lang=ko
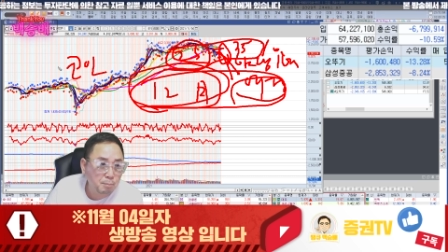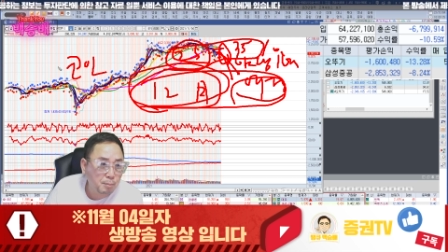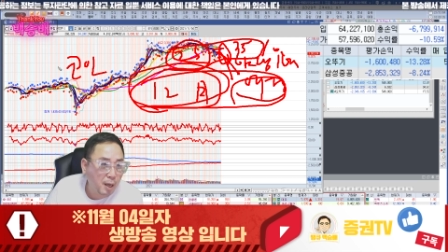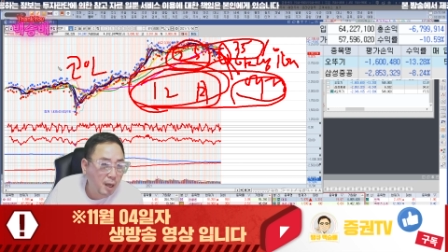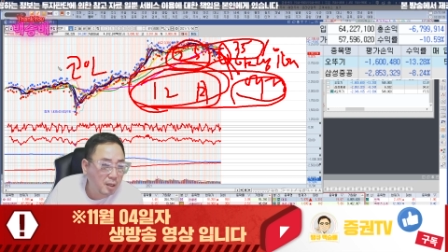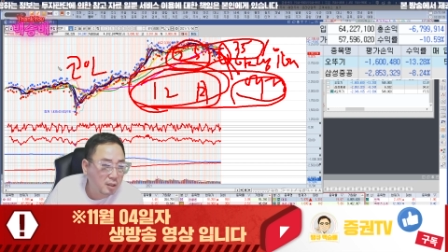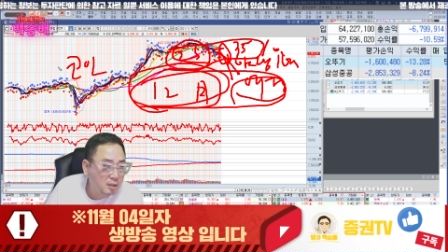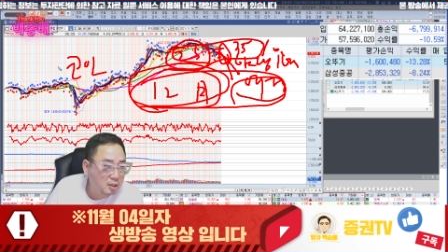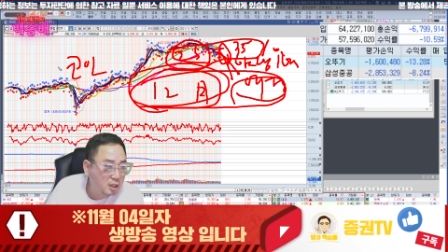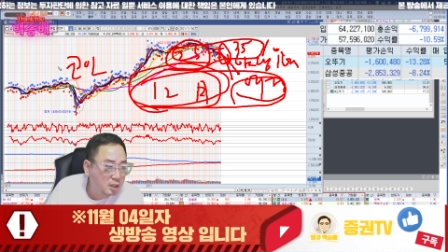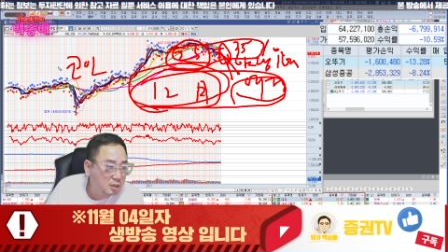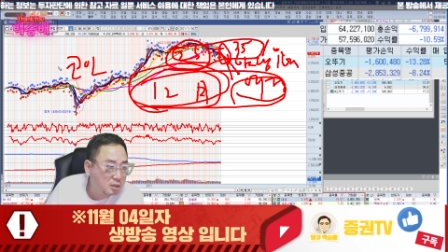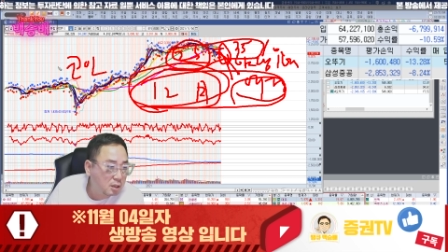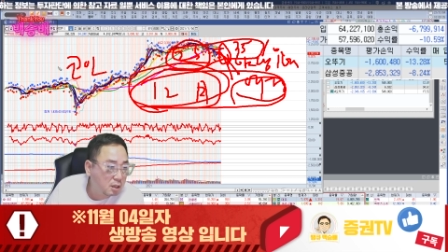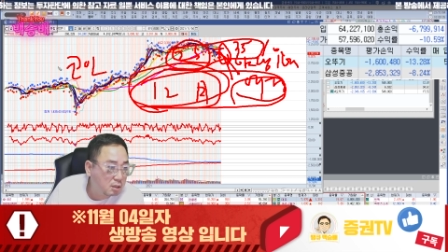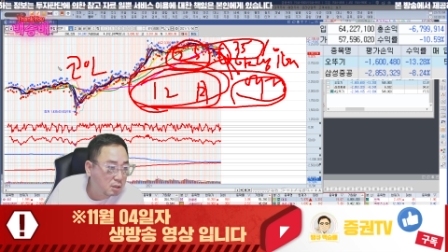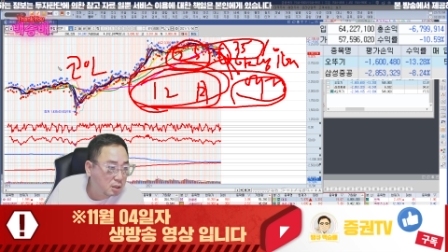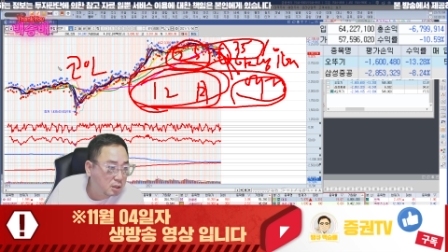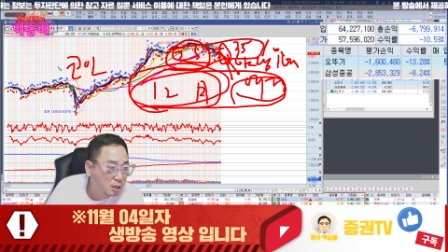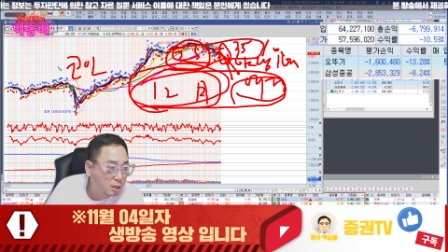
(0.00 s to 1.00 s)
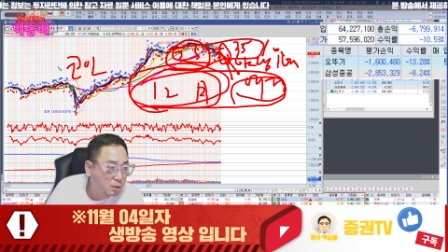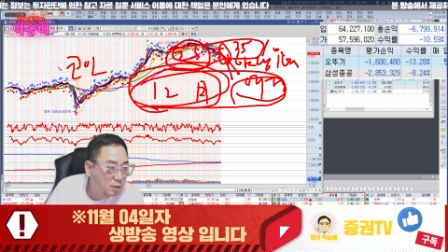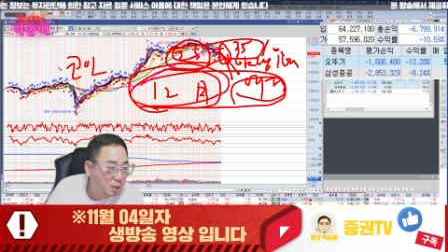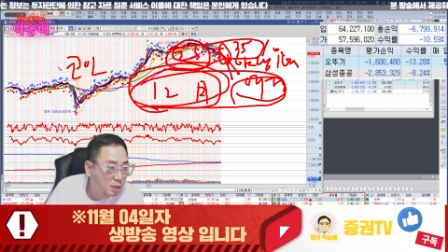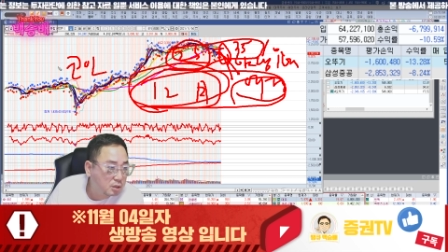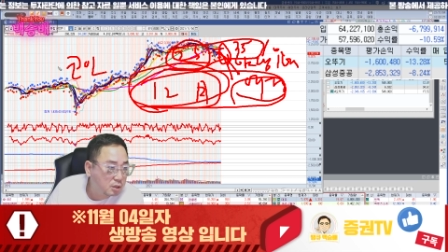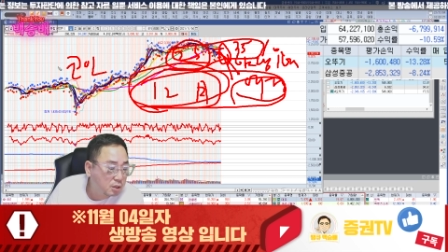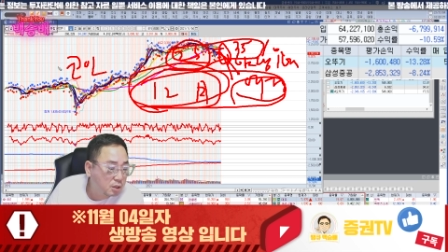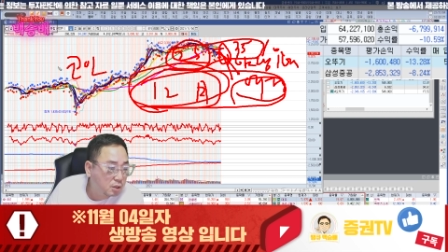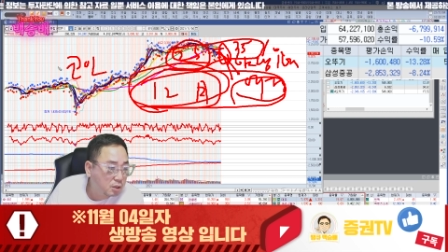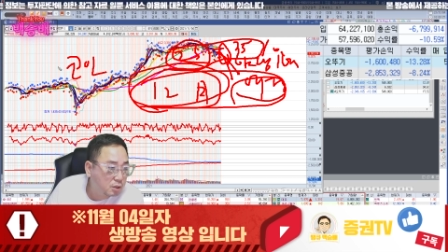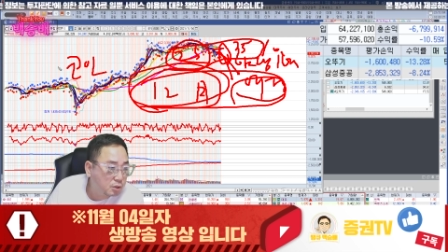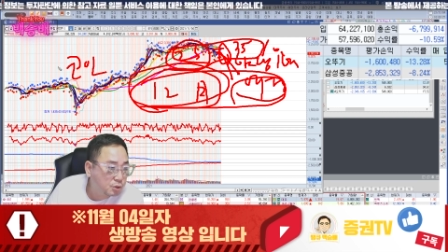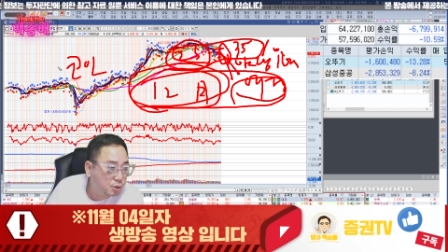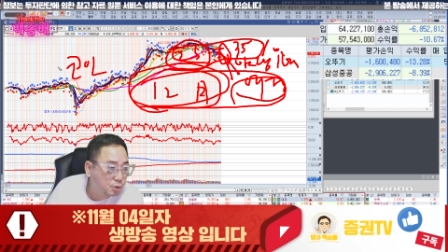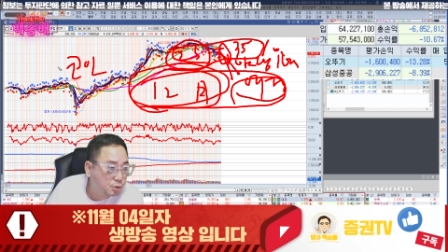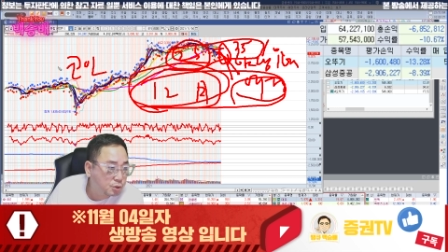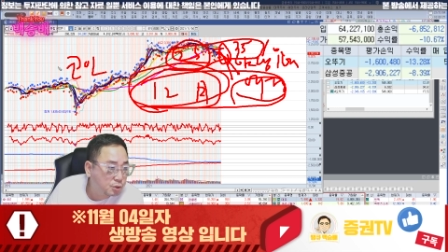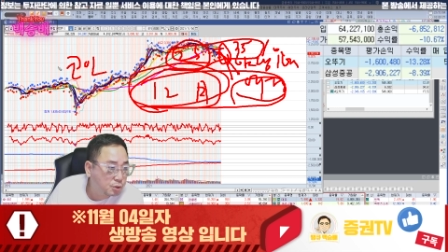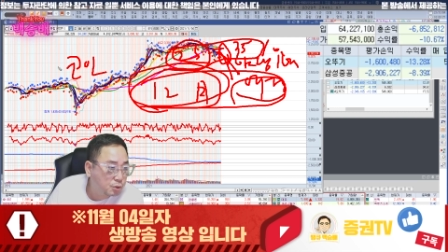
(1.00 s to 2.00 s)
많은 데를 살려야 될 거아니에요
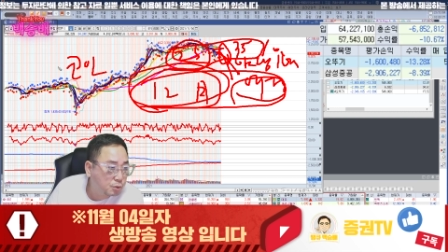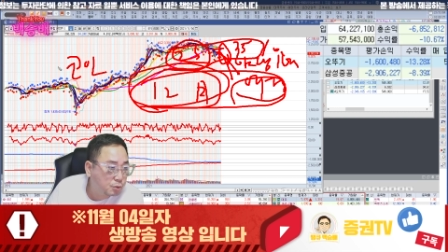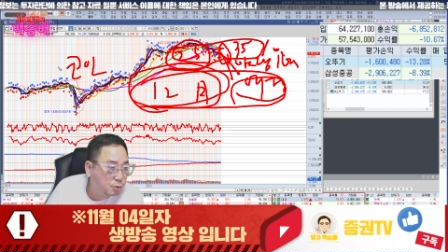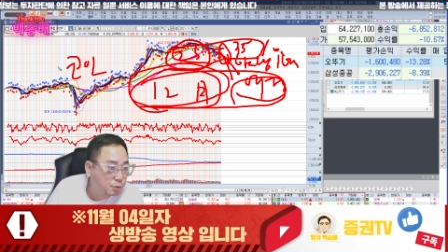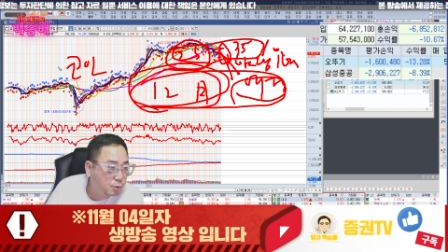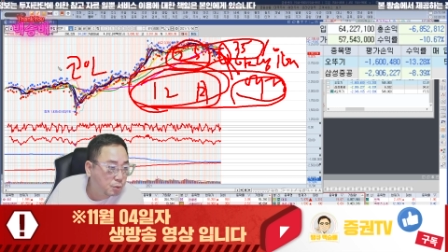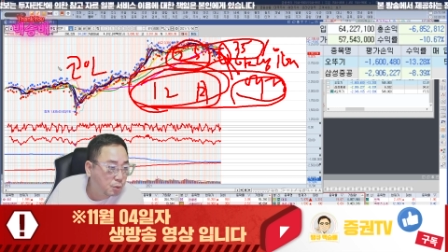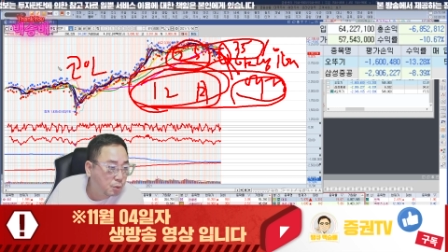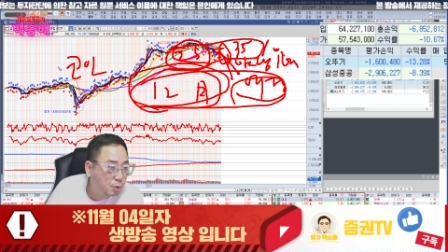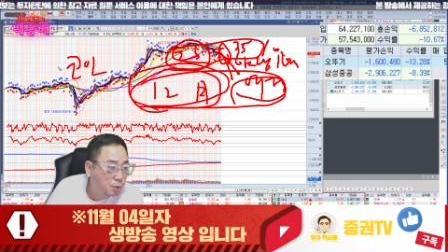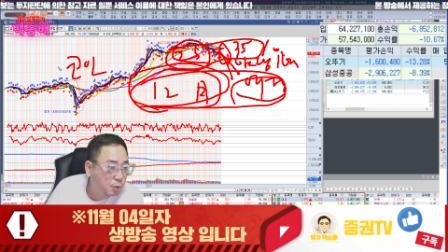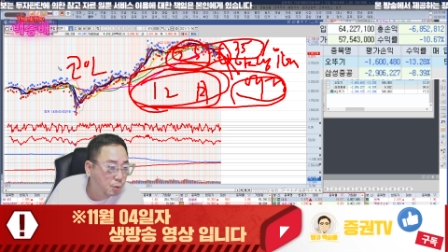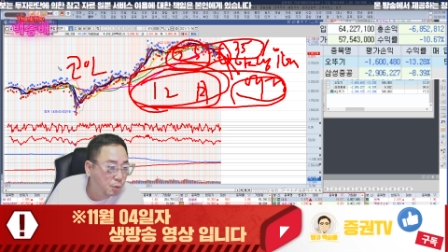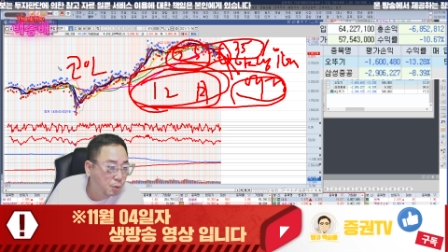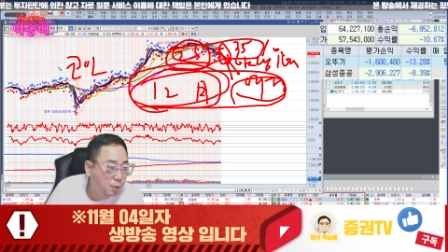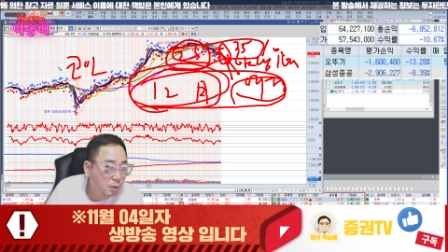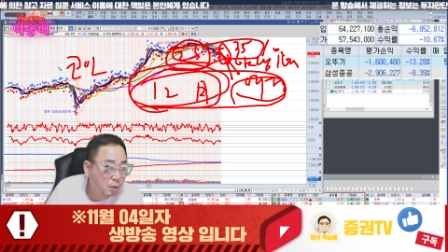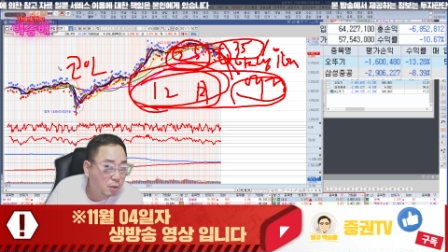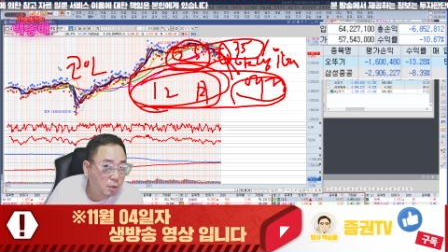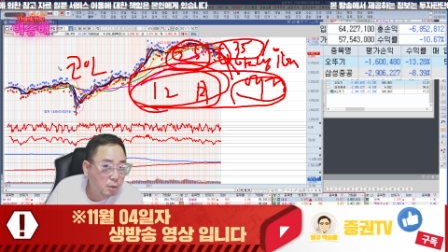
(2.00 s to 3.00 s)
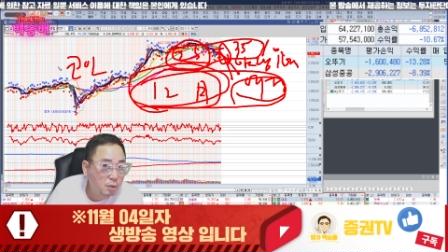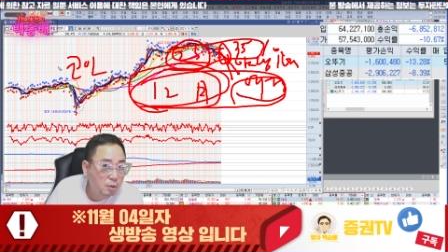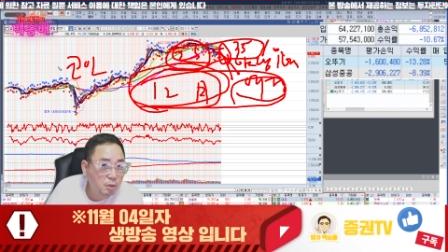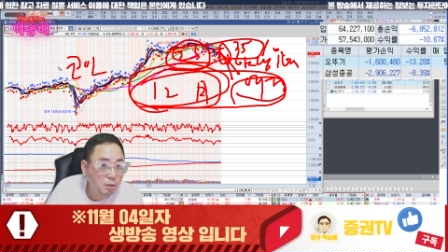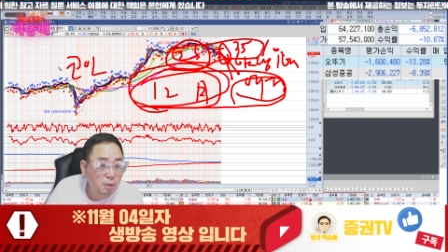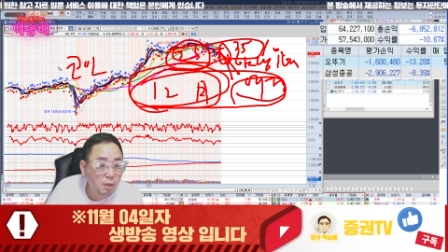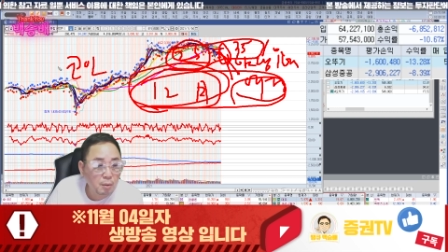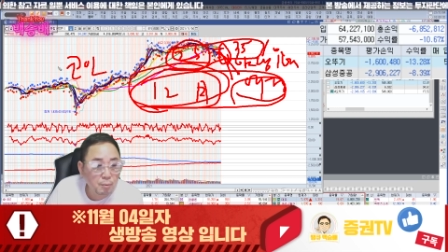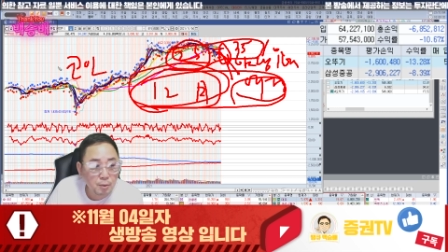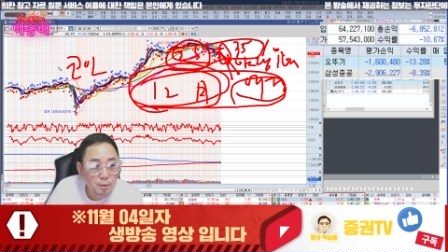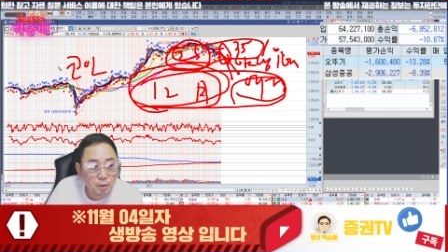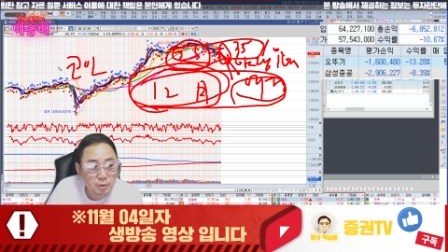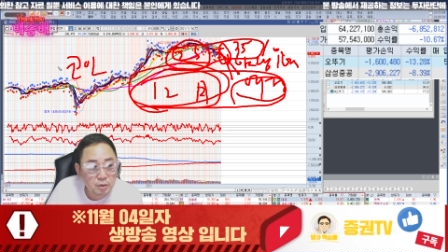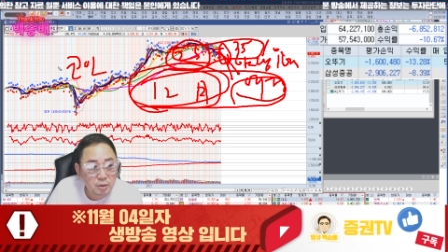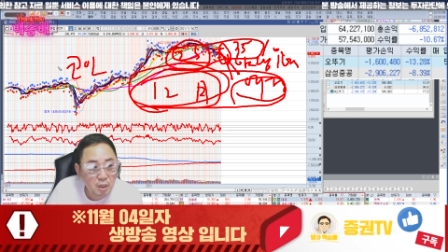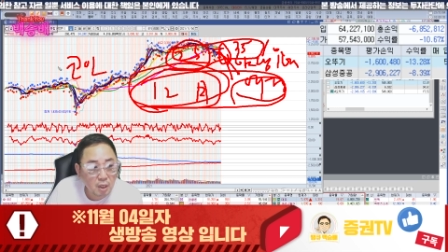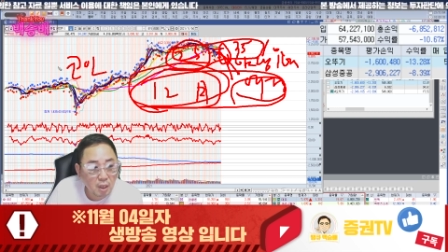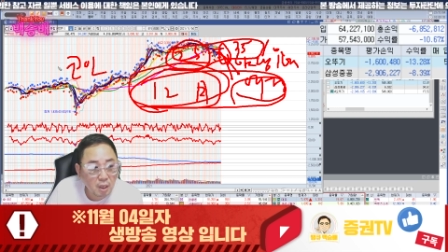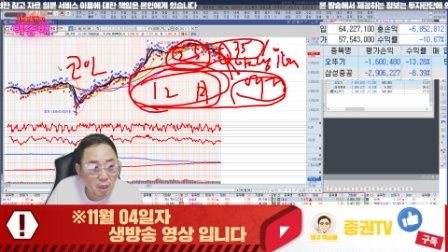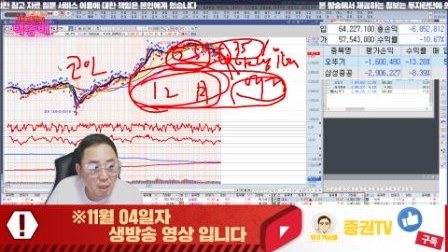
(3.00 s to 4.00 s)
정치적으로 그러려면
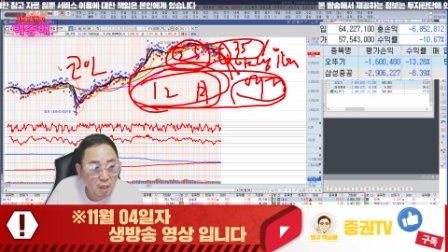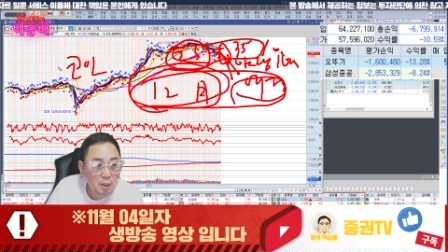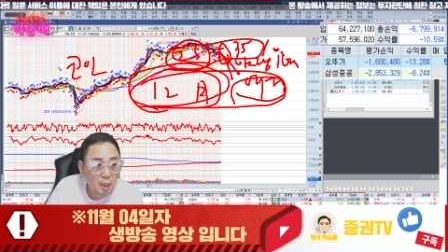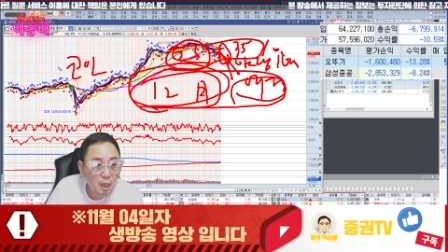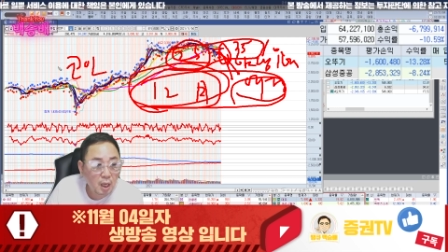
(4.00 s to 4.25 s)
어떻게 해?